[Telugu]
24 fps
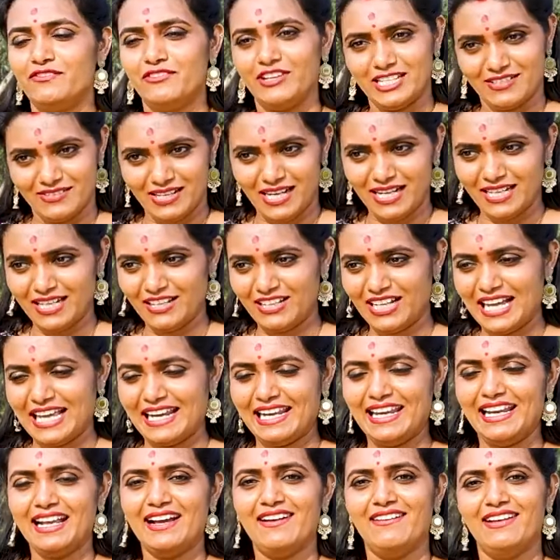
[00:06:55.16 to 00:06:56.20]
ఫ్రిష్ అంటే
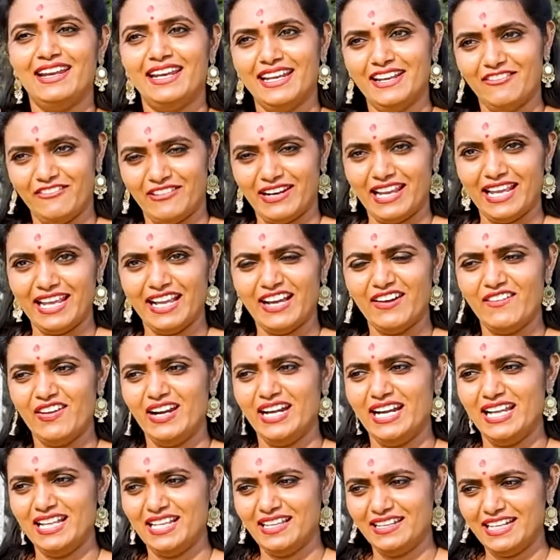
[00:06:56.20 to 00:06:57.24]
కర్రీ కావాలన్నా ఫ్రై
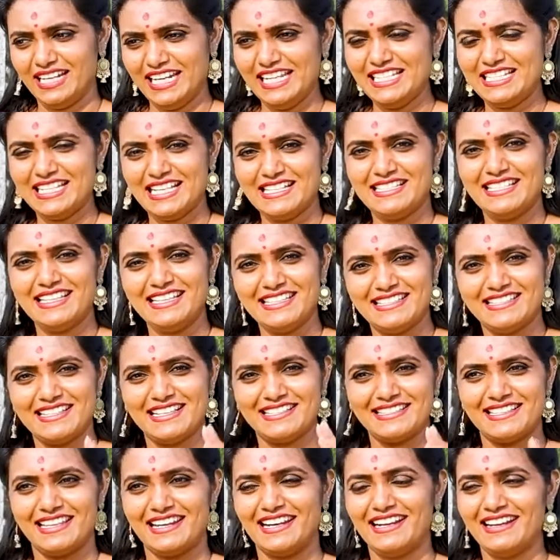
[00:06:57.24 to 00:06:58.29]
కావాలన్నా రెడీ చేసి
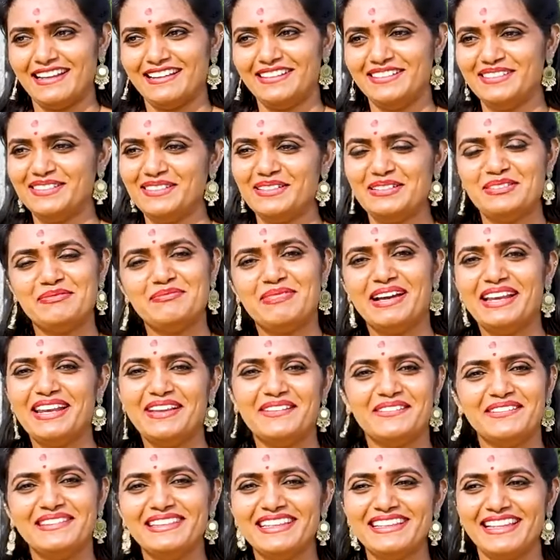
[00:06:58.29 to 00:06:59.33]
ఇచ్చేస్తారట
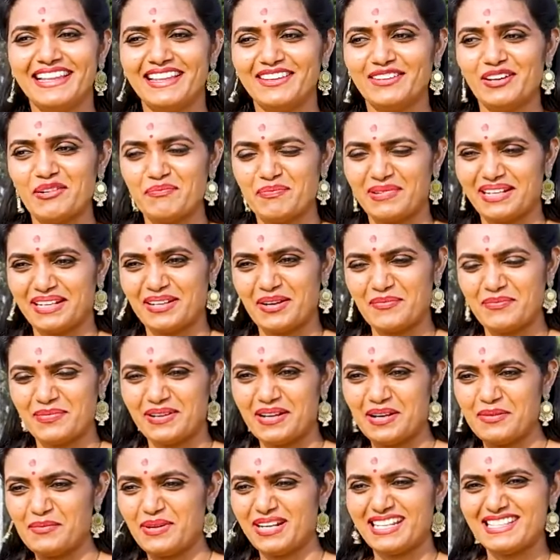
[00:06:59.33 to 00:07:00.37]
భలే ఉంది ఇదేదో
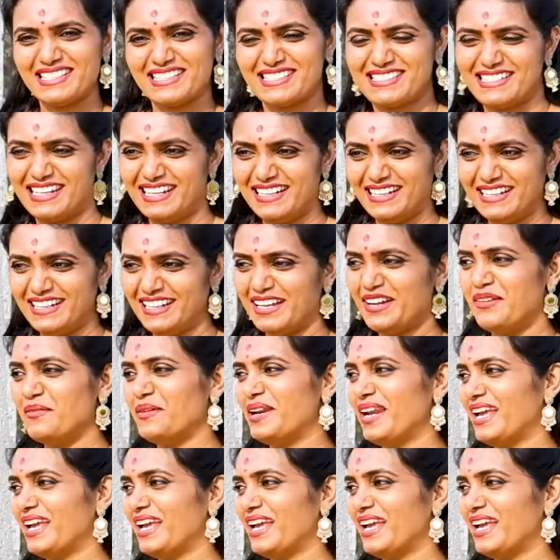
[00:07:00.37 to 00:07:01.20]
అప్పటికప్పుడు అనమాట ఇన్స్టెంట్గా